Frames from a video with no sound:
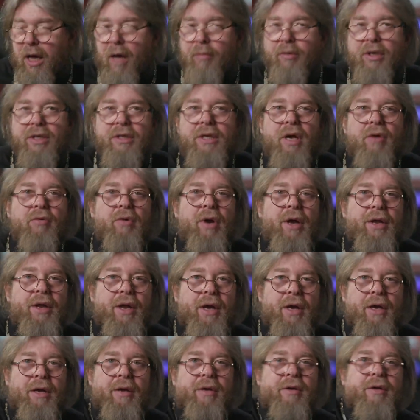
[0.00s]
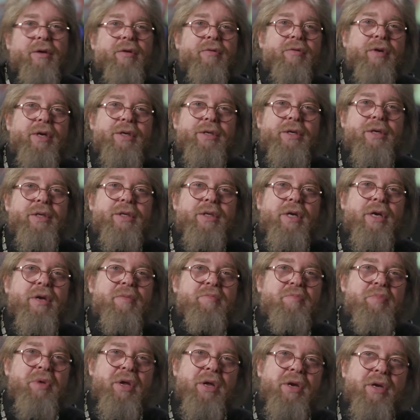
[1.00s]
Образование в Российской
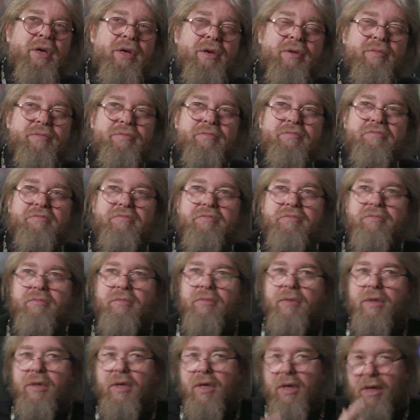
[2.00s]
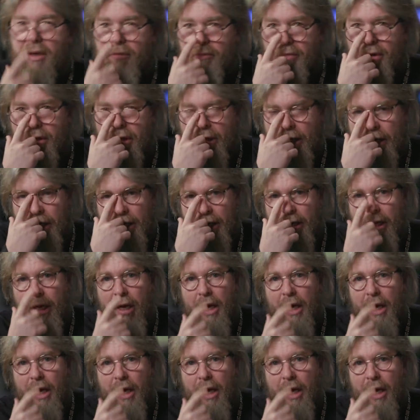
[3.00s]
империи было